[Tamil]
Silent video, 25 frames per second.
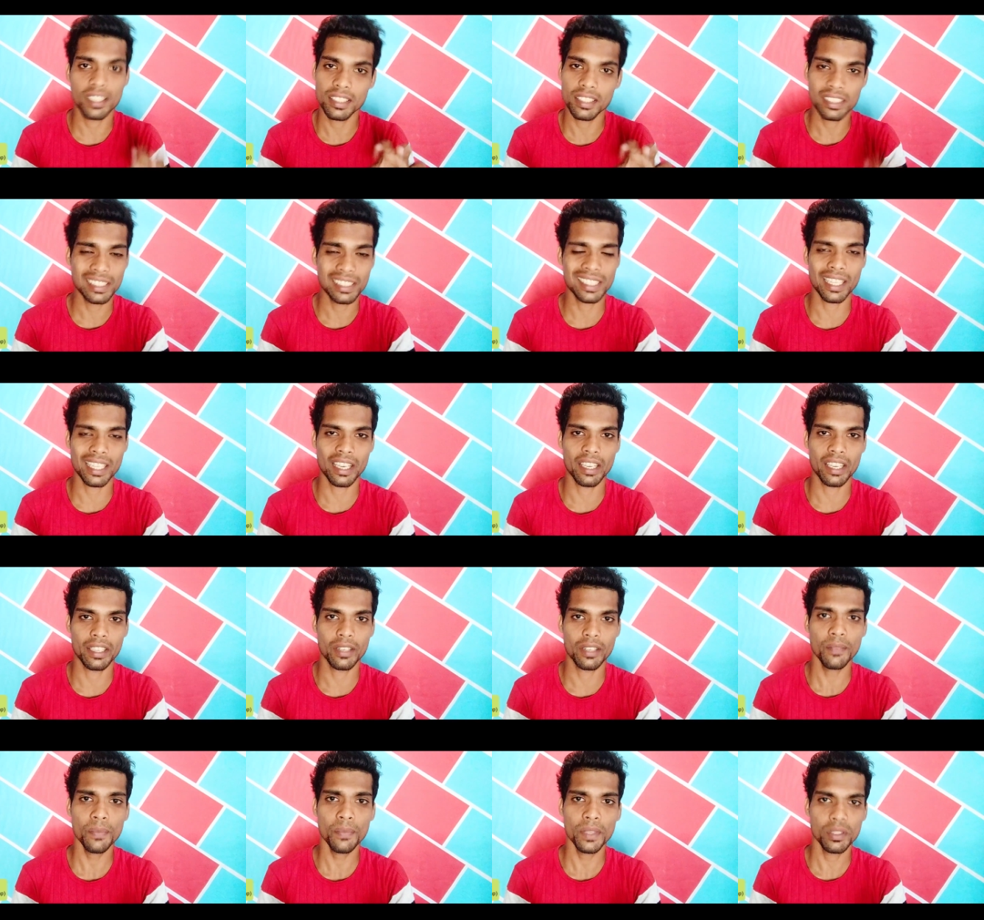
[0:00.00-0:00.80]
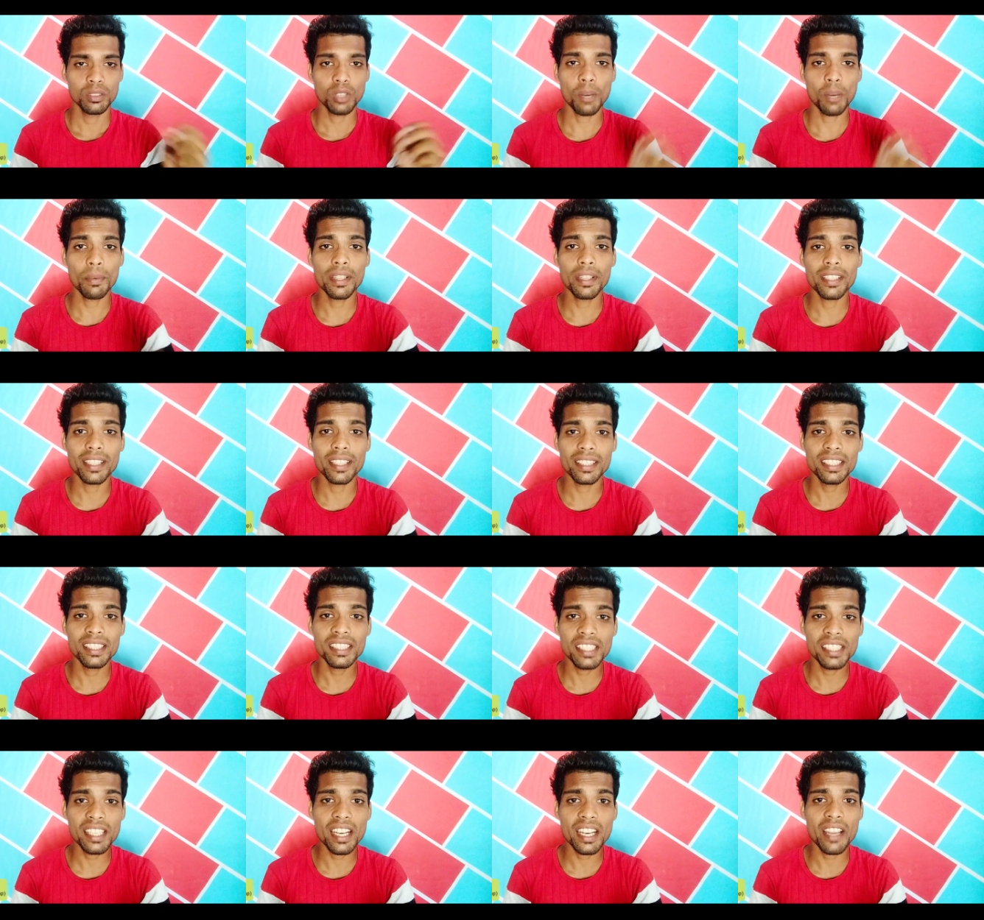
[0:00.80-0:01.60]
ரெஜிஸ்டர் ஆகிரும் ஸோ அப்படி
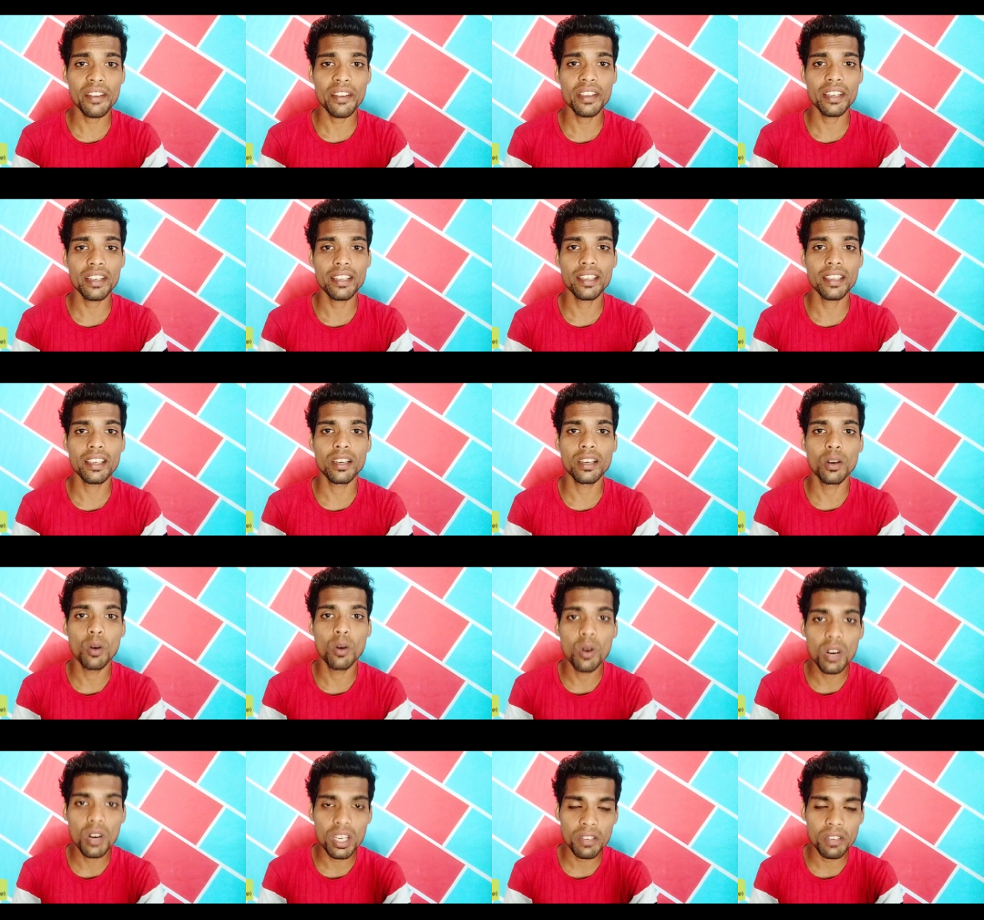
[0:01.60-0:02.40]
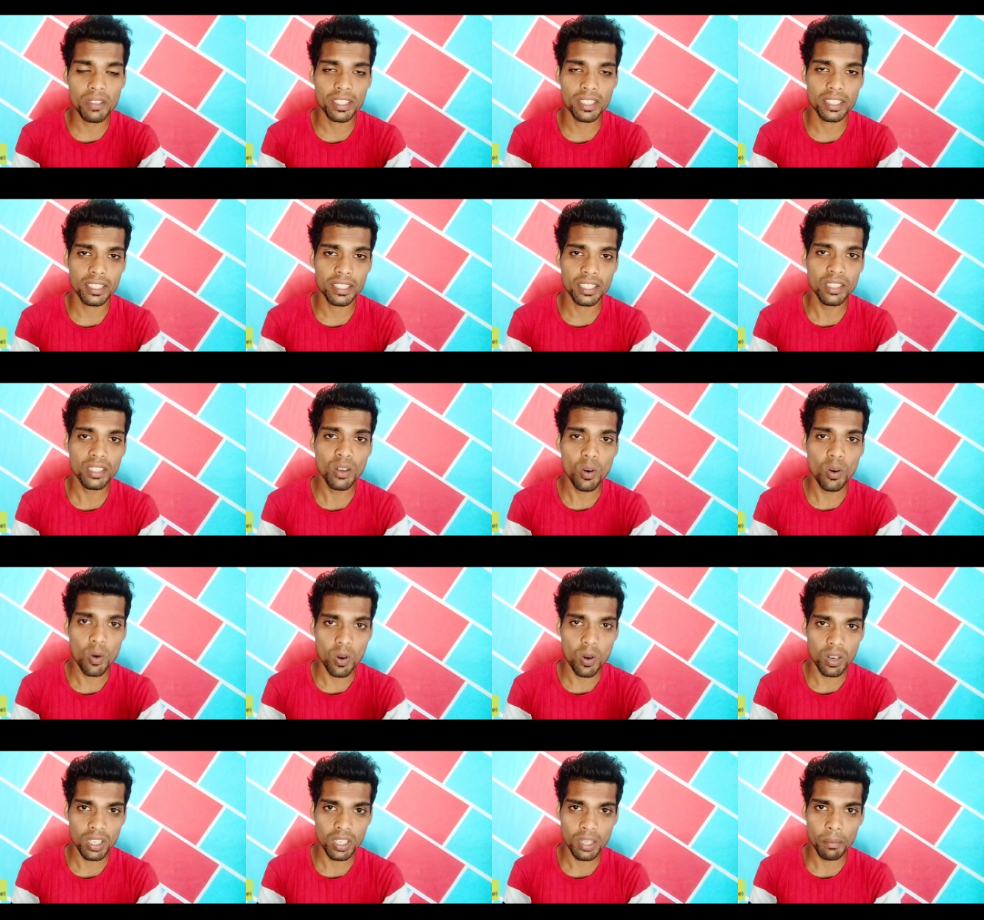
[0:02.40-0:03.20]
ரெஜிஸ்டர் ஆகின ஓர்டர் வந்துட்டு
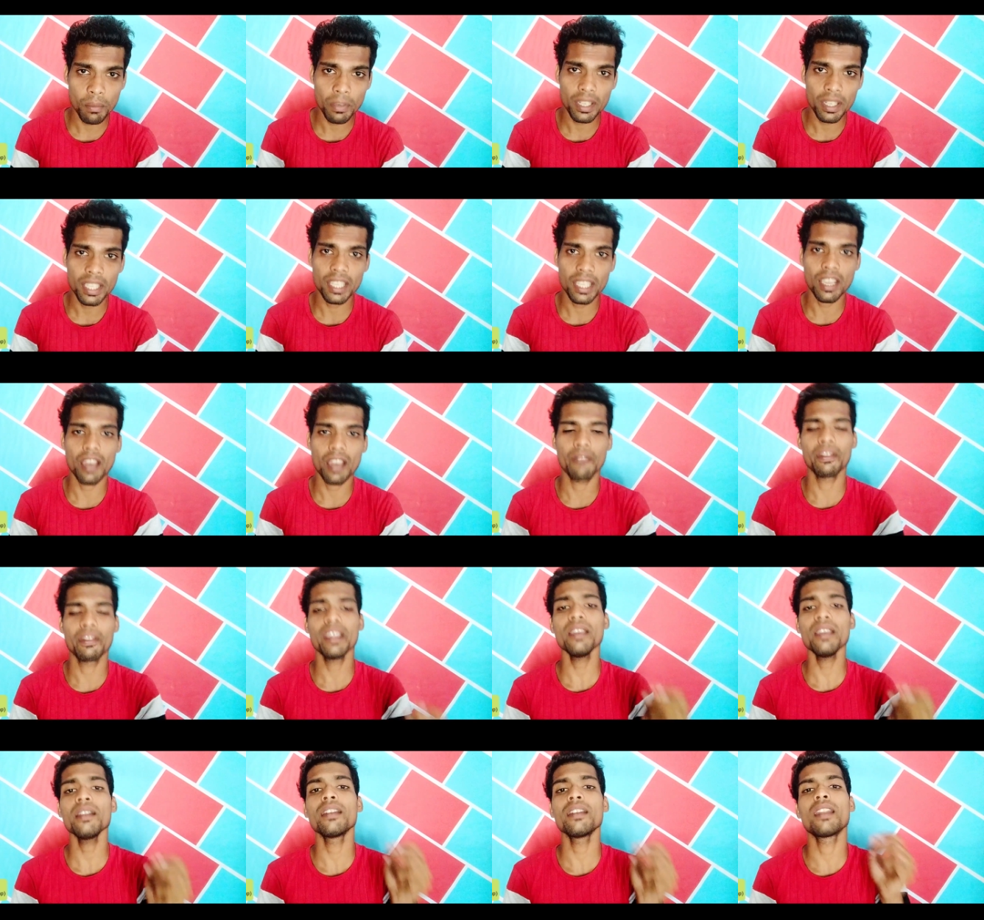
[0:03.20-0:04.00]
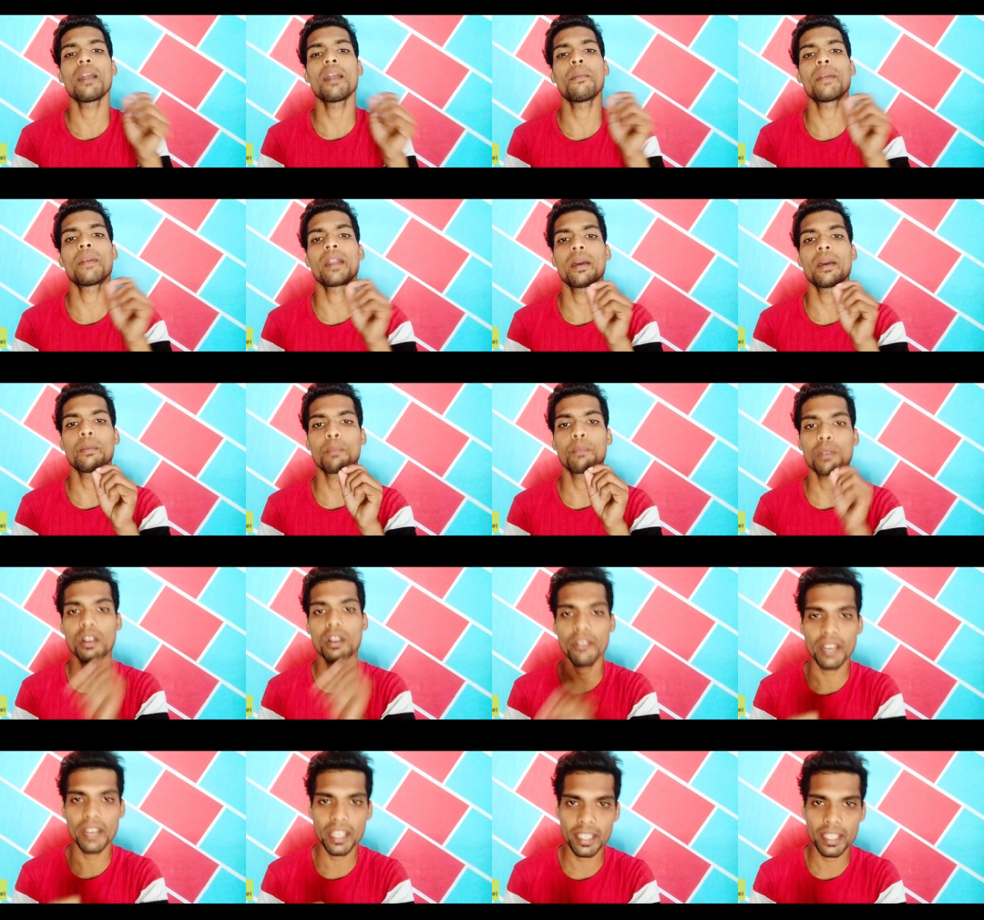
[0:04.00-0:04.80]
ஆட்டோமேட்டிக்காகவே நம்மளோட
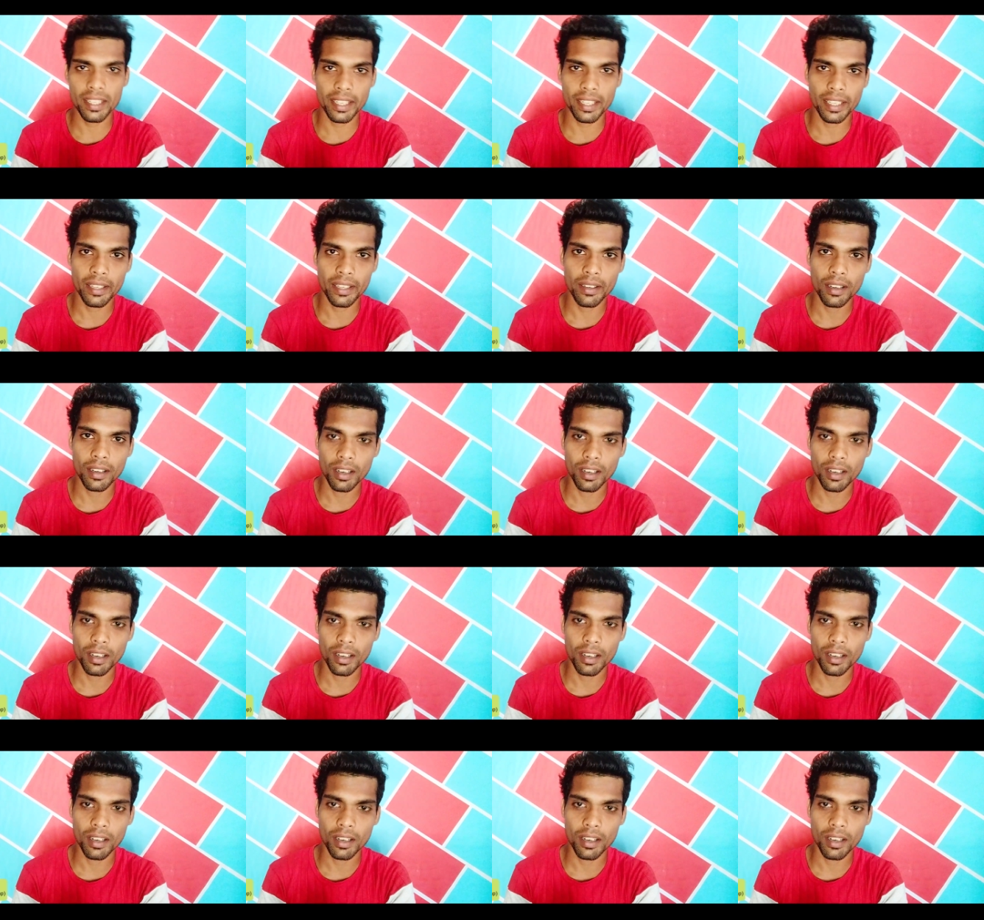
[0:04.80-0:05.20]
ப்ரொவைடர்